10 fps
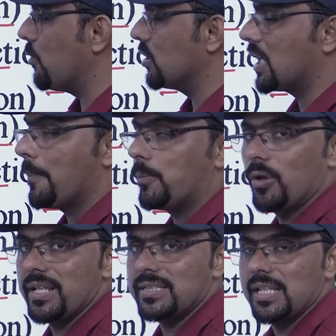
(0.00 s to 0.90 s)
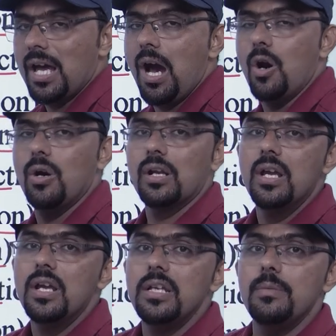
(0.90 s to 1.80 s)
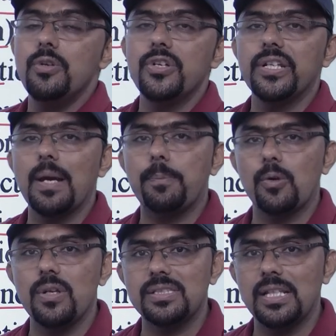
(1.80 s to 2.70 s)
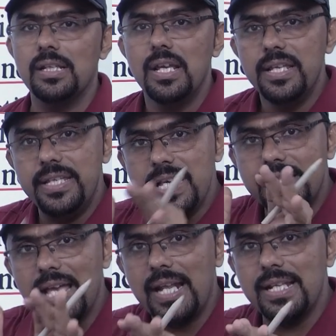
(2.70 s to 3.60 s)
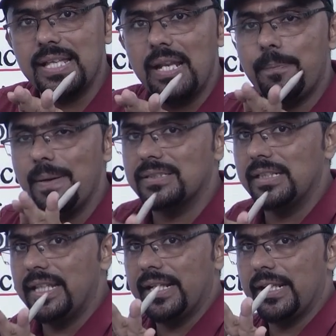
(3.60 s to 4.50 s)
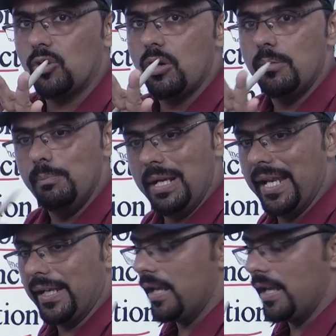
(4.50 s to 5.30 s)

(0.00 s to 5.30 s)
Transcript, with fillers: का प्रोडक्शन और इम्यूनिटी का प्रोडक्शन ये सारे सारे फंक्शन देखने को मिलेंगे